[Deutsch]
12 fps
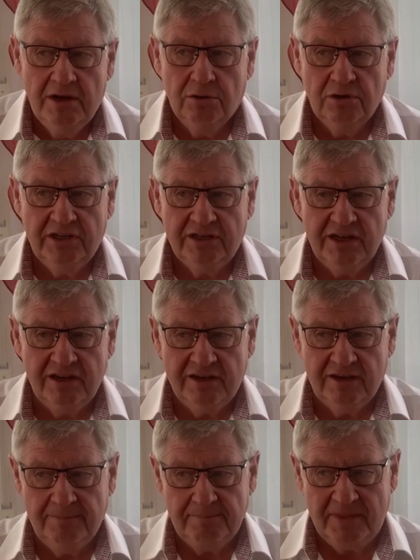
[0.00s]
Und ich
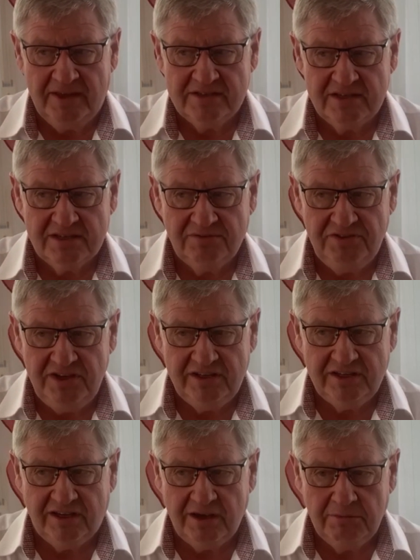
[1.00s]
denke, es ist
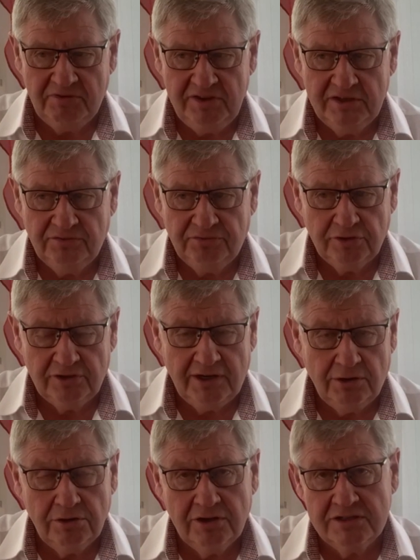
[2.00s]
wichtig, immer wieder vor
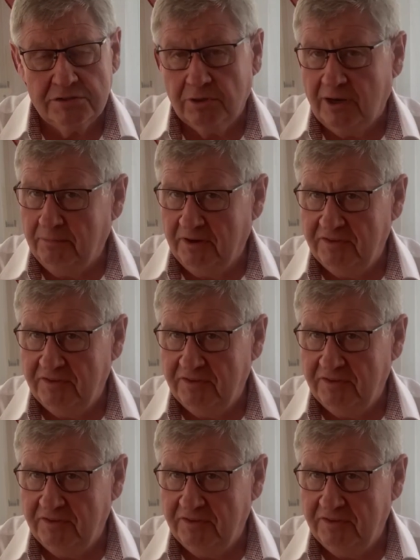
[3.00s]
Augen zu haben.